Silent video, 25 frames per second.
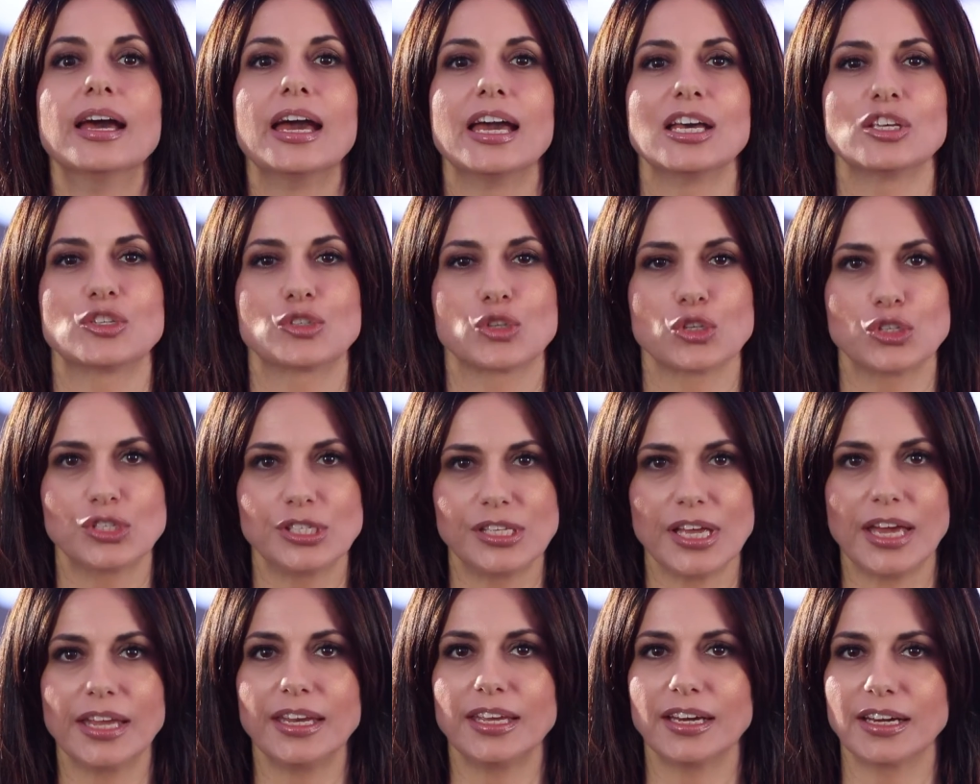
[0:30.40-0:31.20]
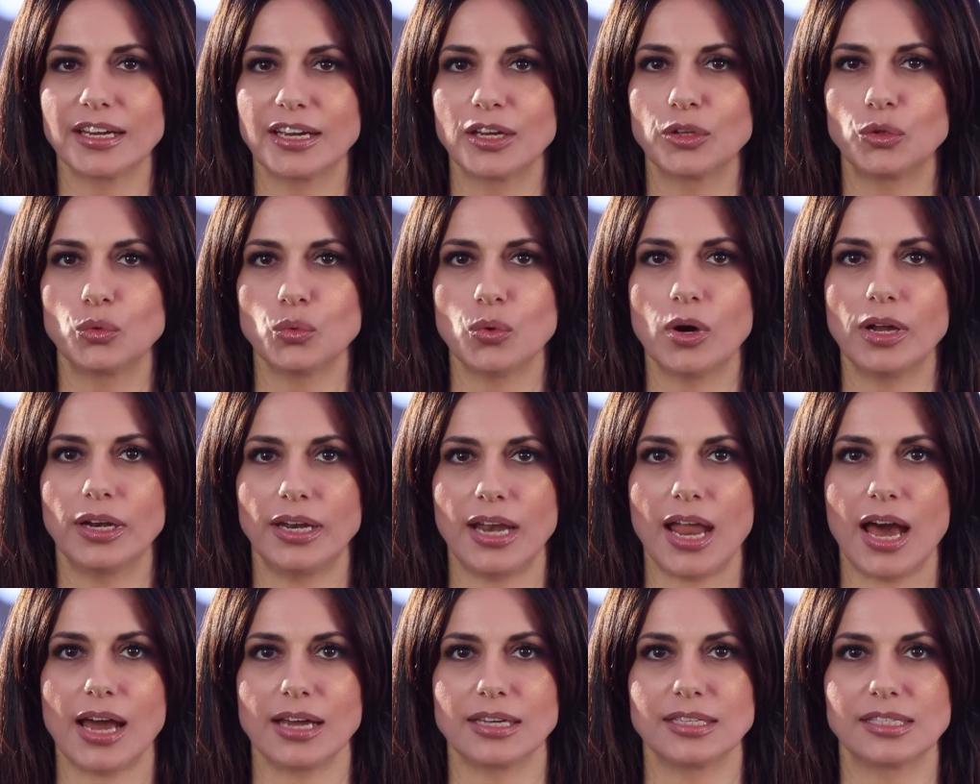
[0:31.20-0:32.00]
e sostieni anche tu
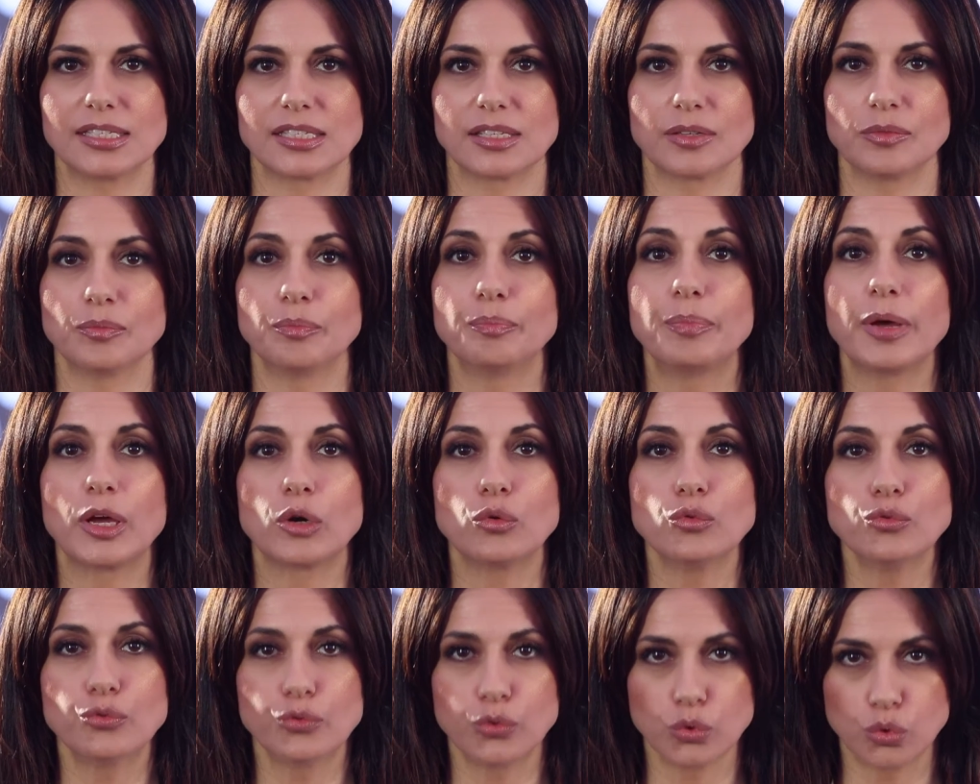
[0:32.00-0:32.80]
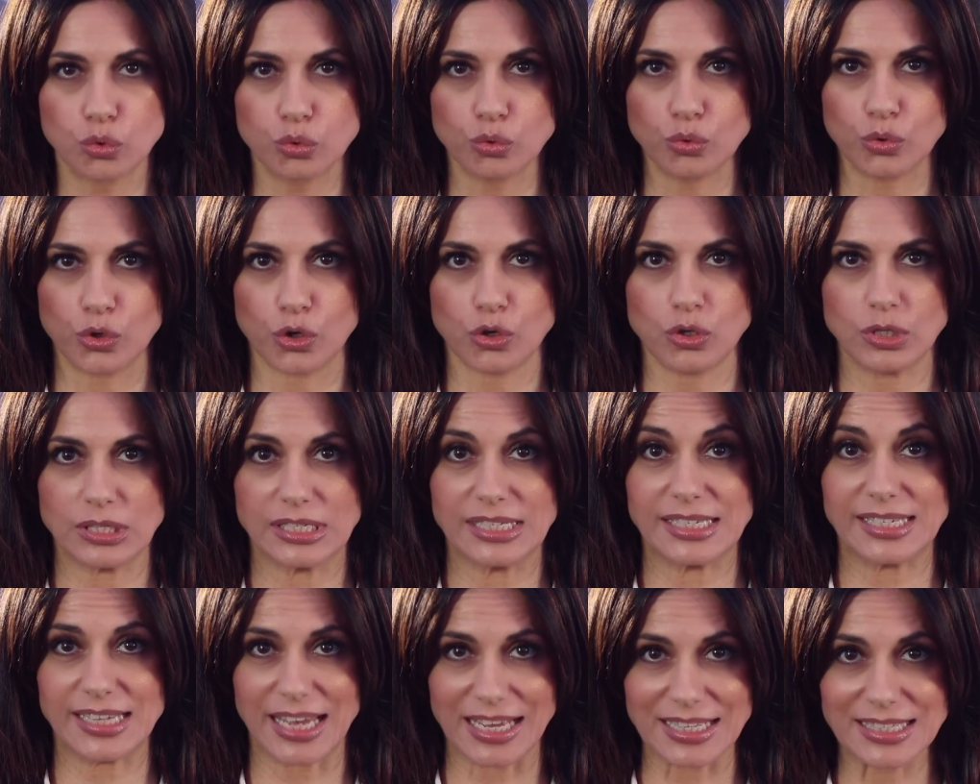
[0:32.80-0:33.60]
Unlights per un futuro
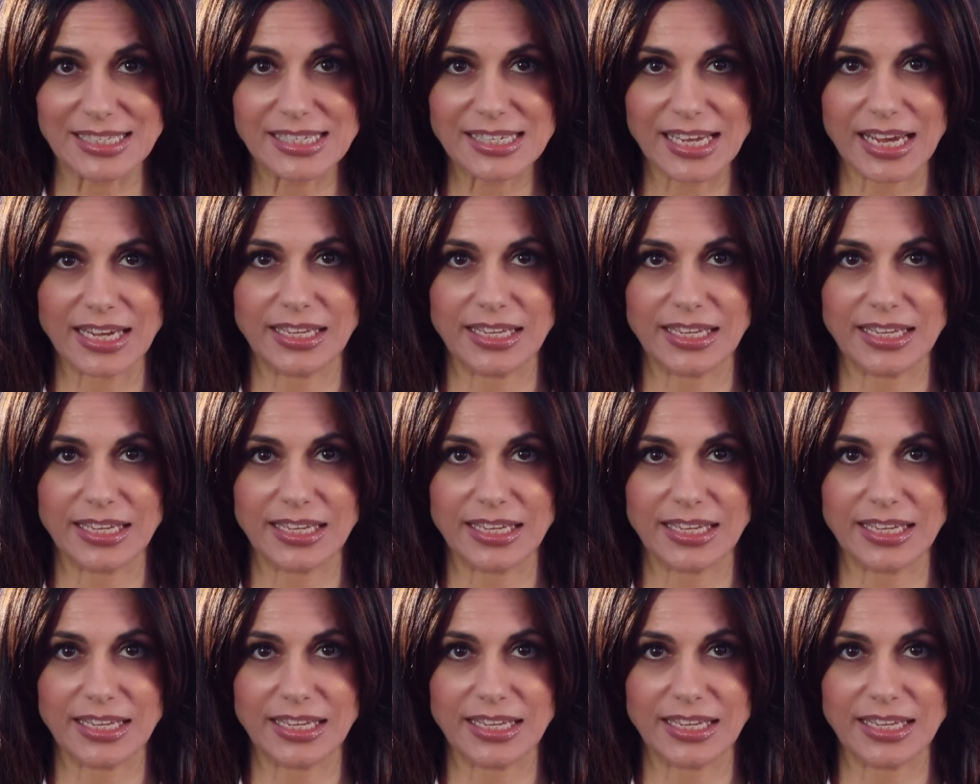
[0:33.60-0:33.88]
senza